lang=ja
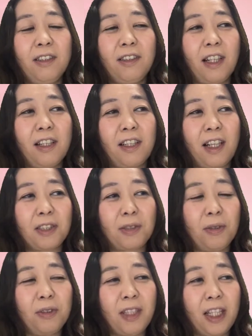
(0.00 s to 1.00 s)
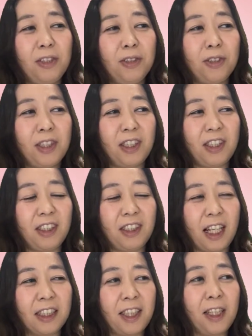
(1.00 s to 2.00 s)
なんかそんな勇気
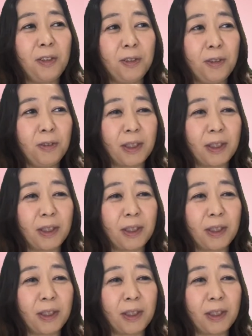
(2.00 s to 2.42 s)
出せる